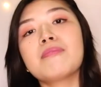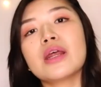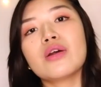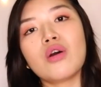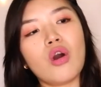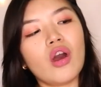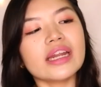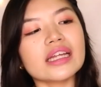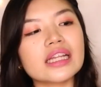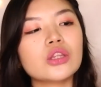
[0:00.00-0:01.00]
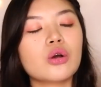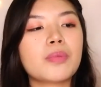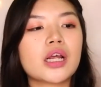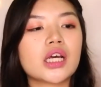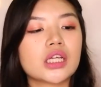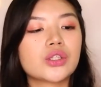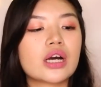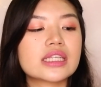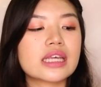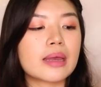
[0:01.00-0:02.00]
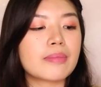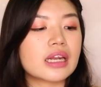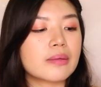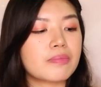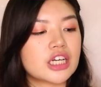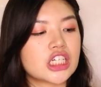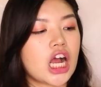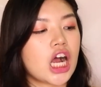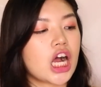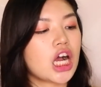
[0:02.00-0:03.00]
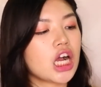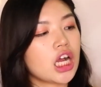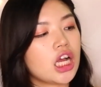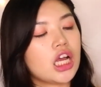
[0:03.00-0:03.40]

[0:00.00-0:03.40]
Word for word: Pero okay na din tong product na to kasi may libre siyang